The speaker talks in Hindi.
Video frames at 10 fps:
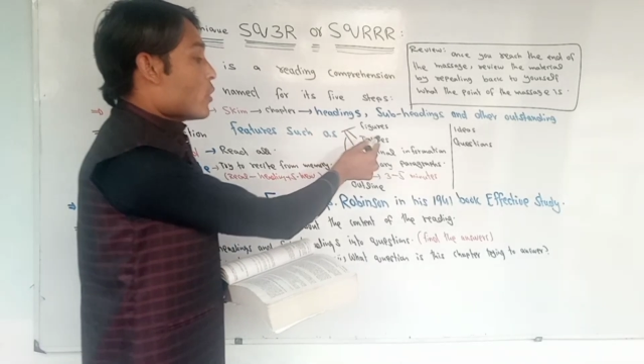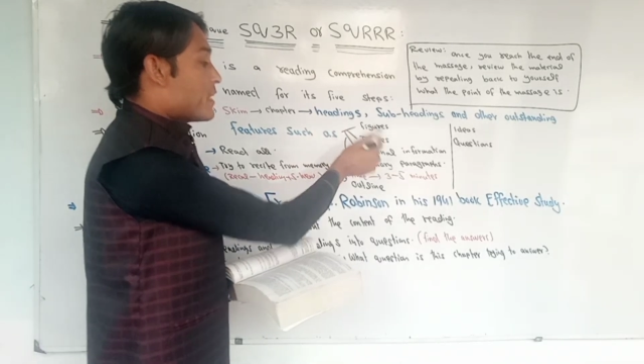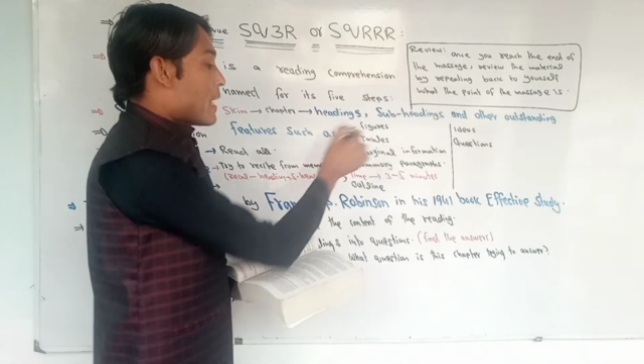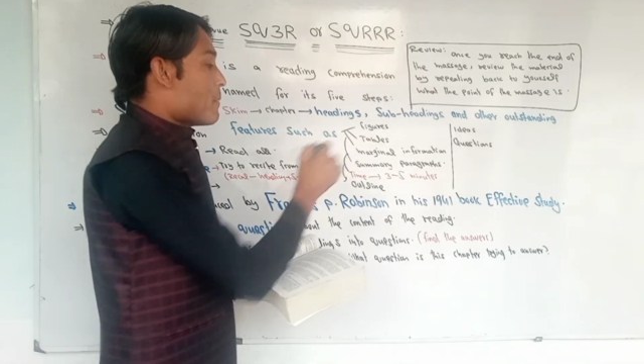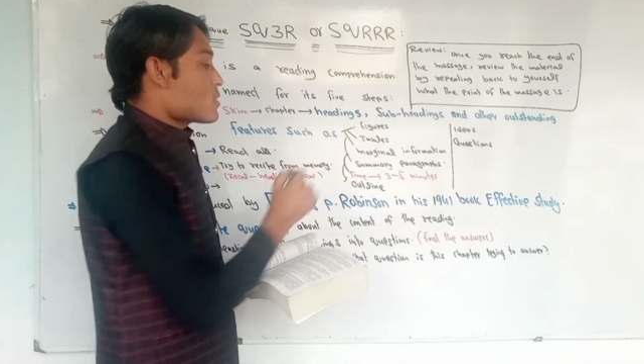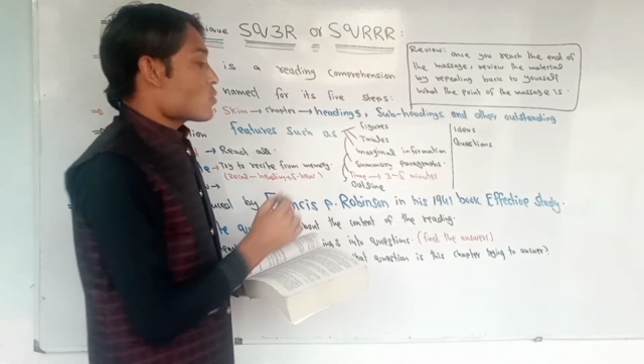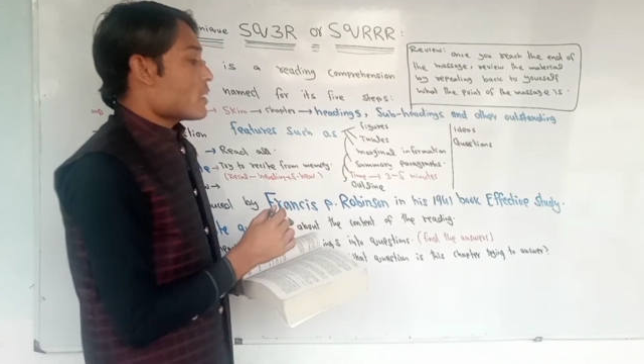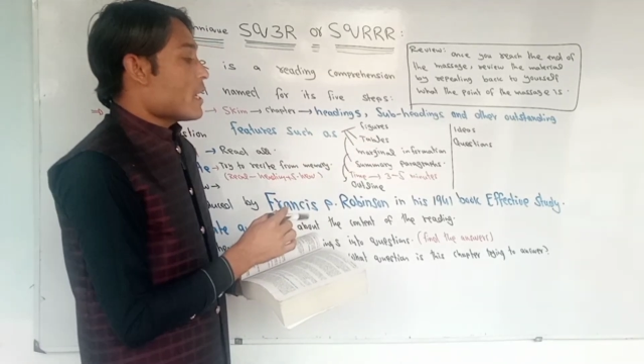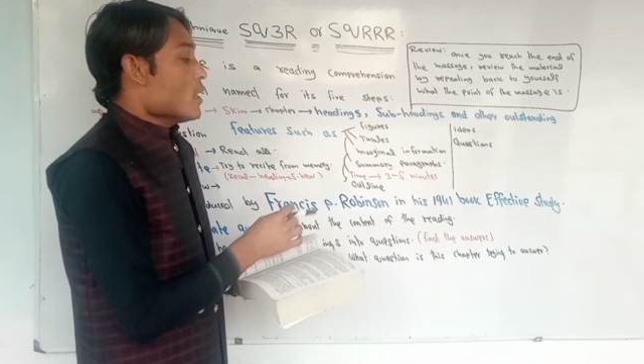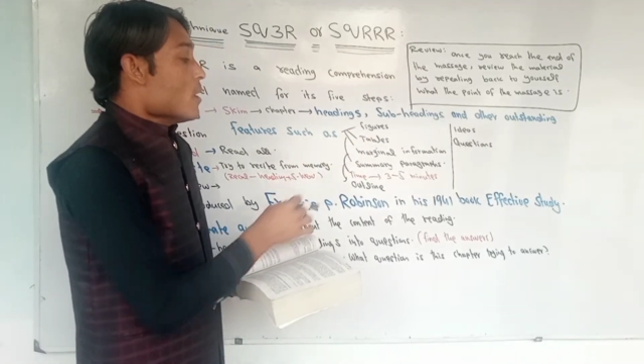कोई टेबल्स
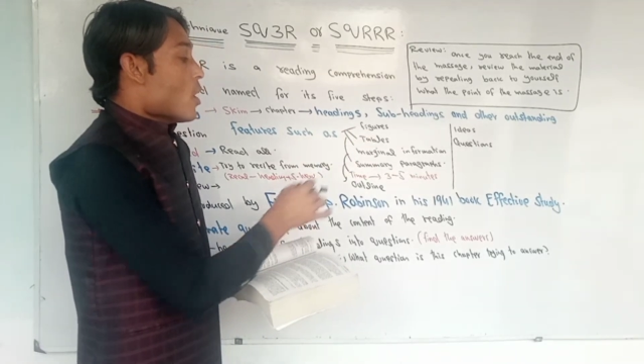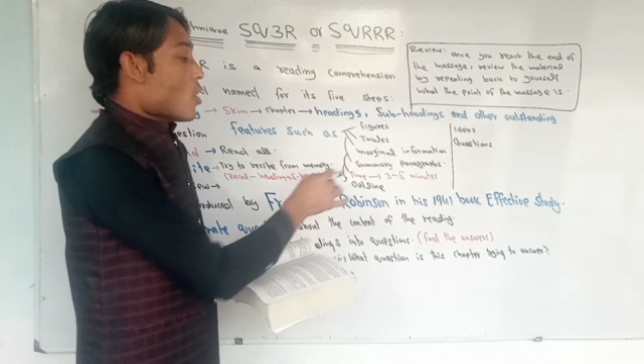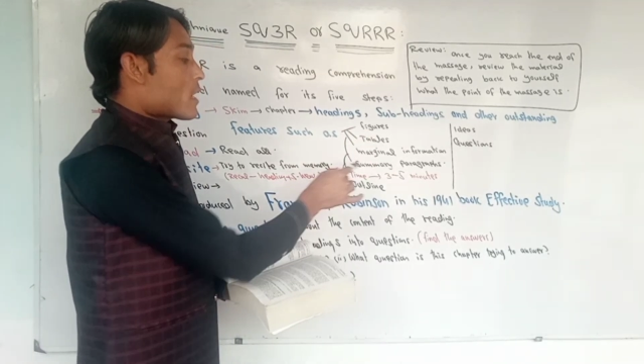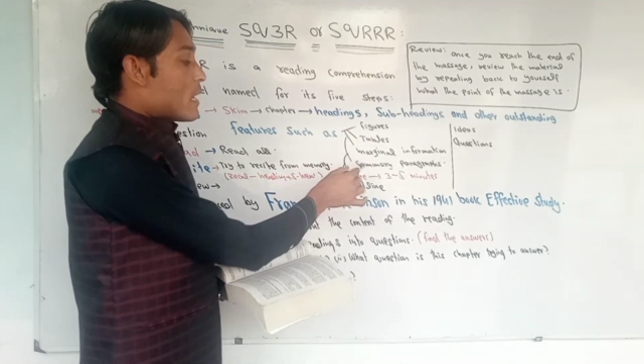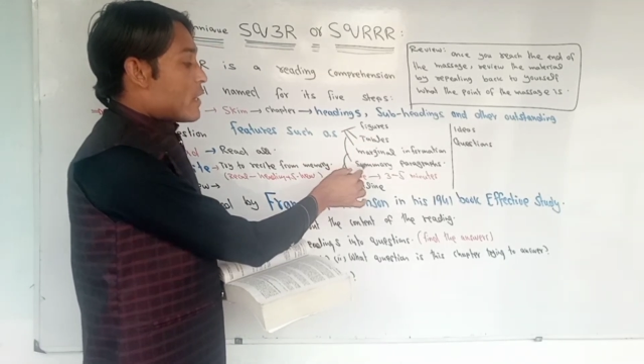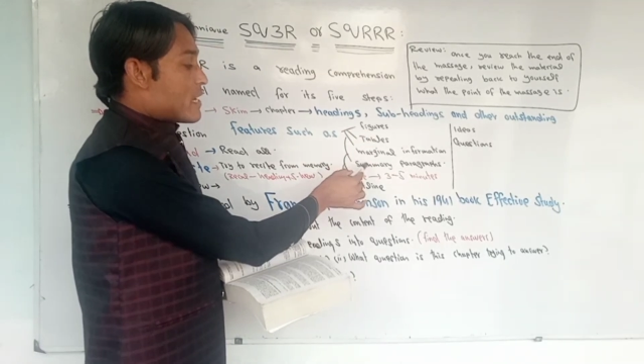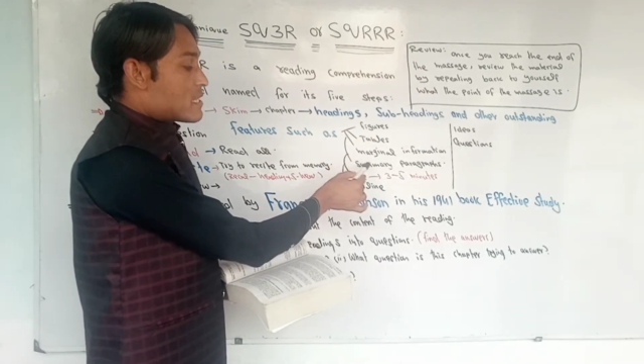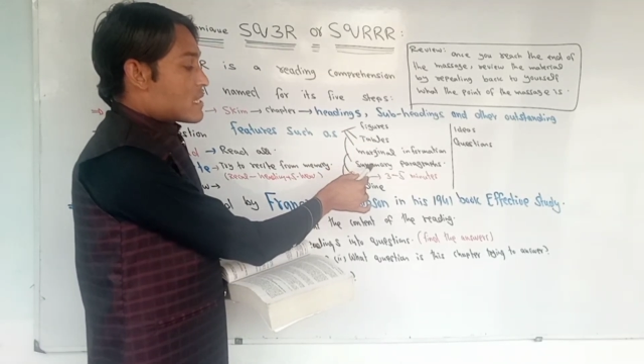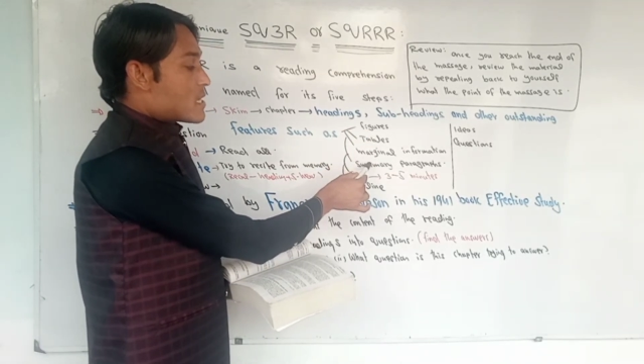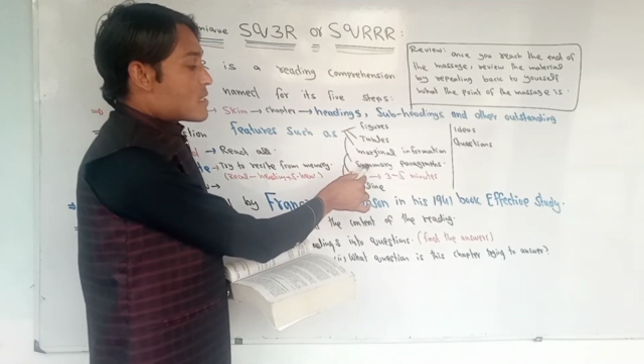होता है और
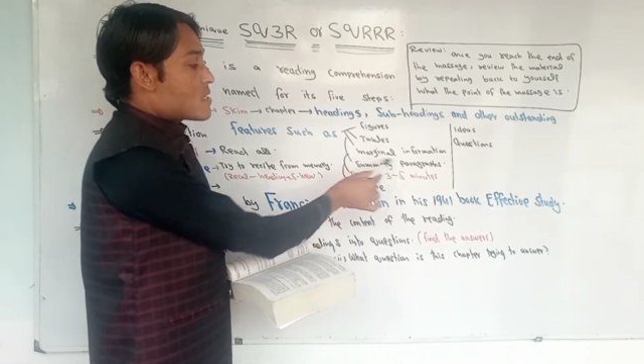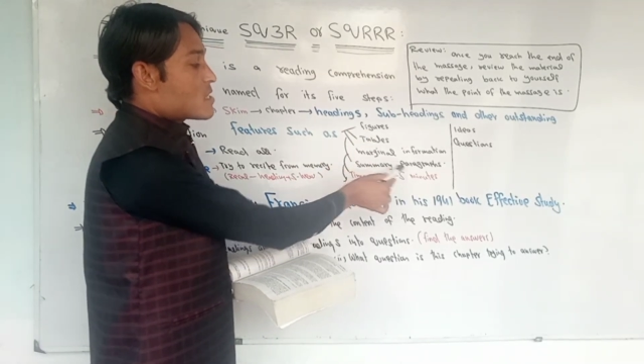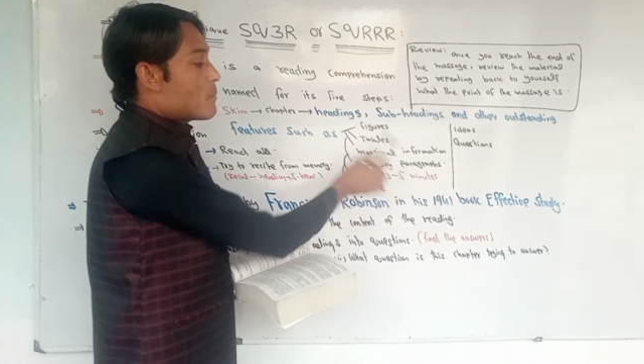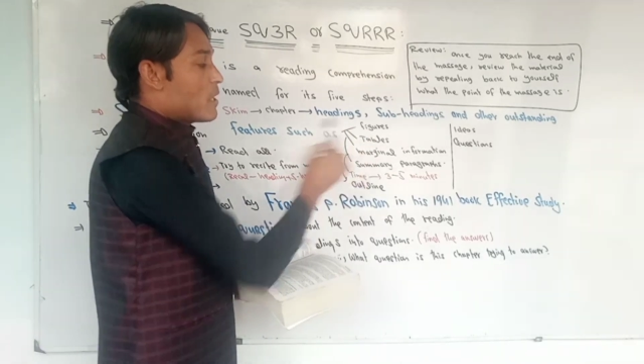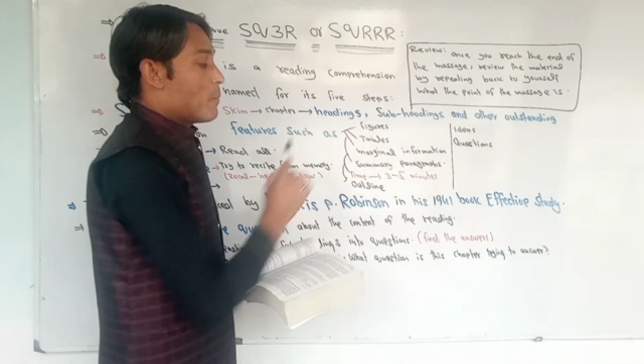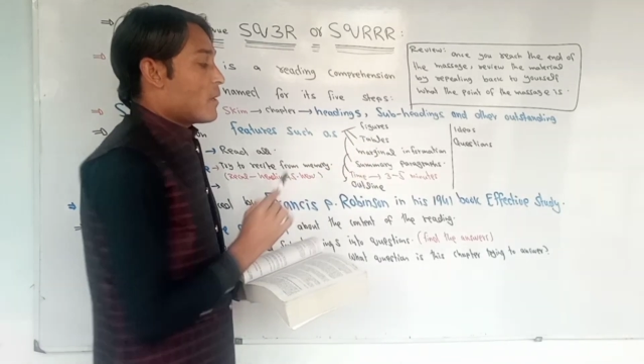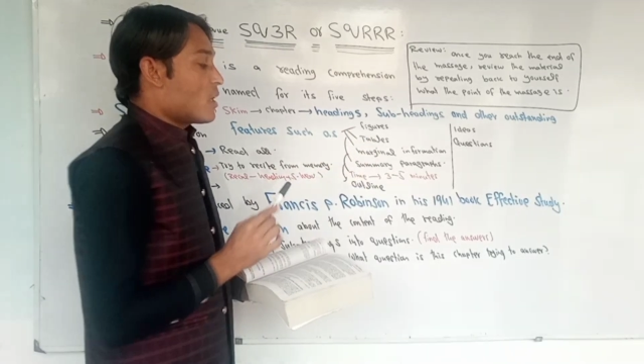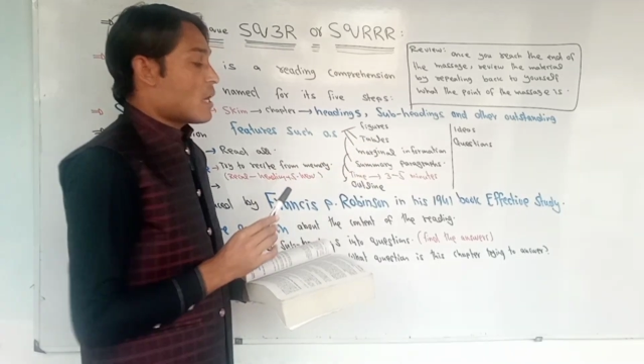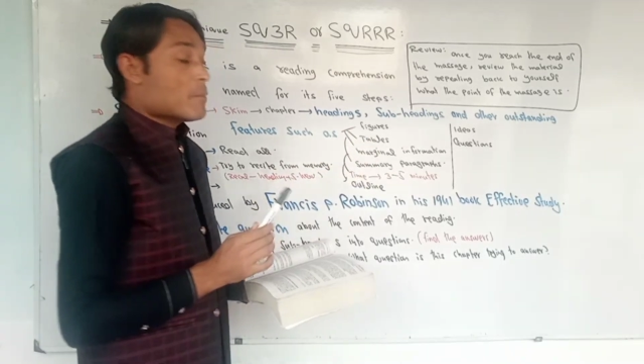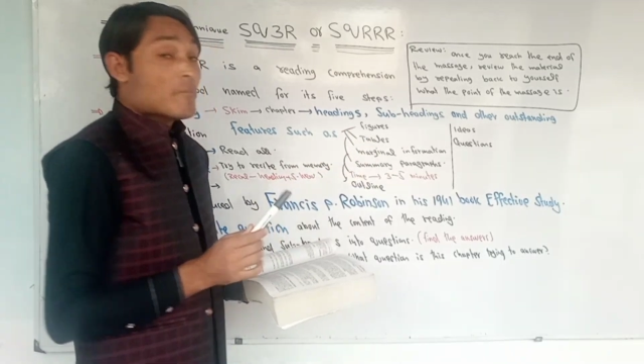इसके साथ साथ समरी
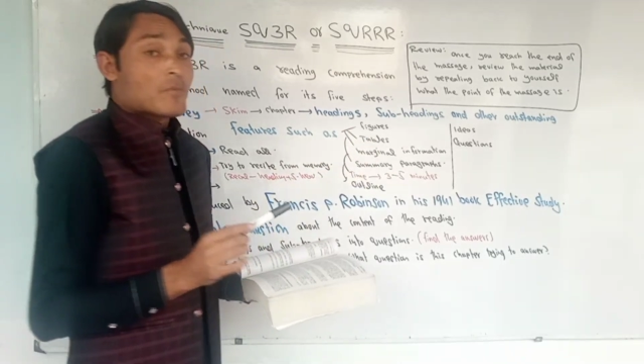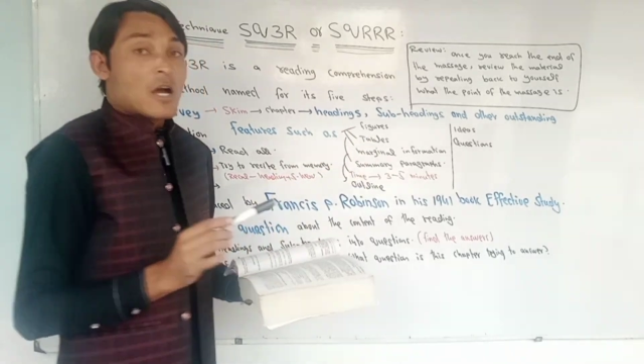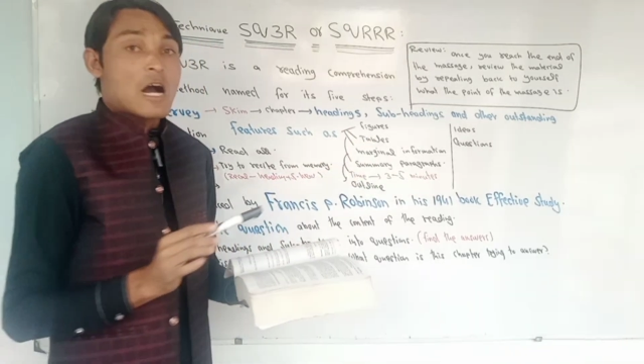पैराग्राफ